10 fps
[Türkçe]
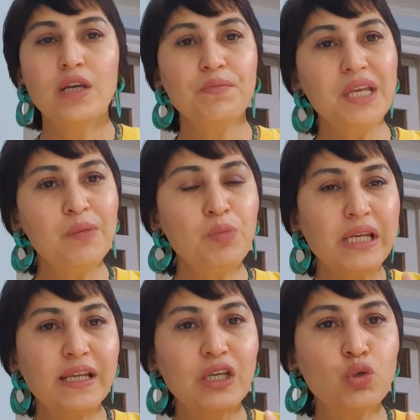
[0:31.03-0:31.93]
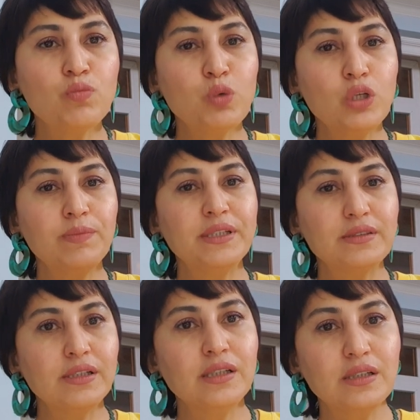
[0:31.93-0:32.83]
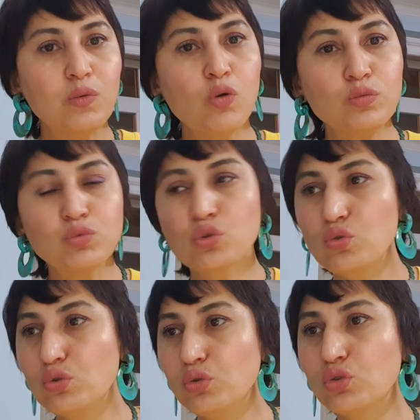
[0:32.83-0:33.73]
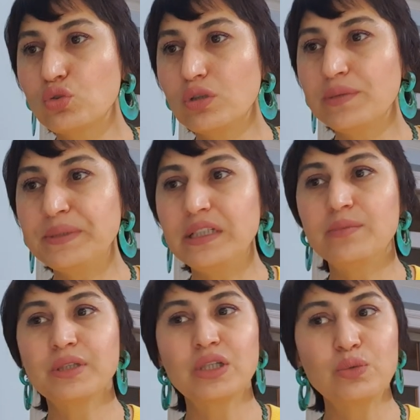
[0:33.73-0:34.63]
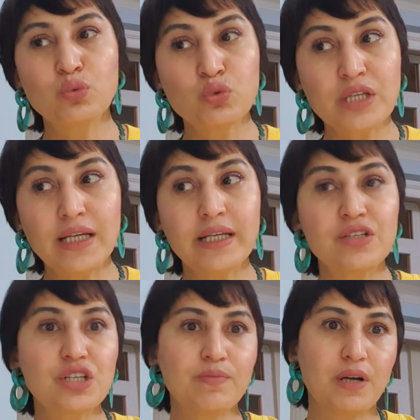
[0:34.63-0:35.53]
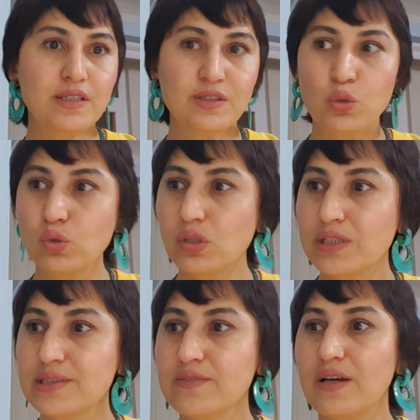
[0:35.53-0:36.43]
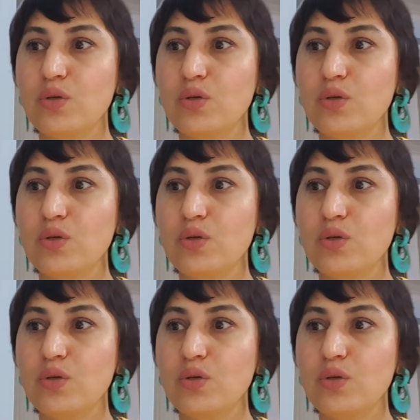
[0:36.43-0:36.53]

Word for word: Bir, bir iki gün böyle bir e, olumsuzluğunuz olabilir ama güzel gelecek bazı konularınız var.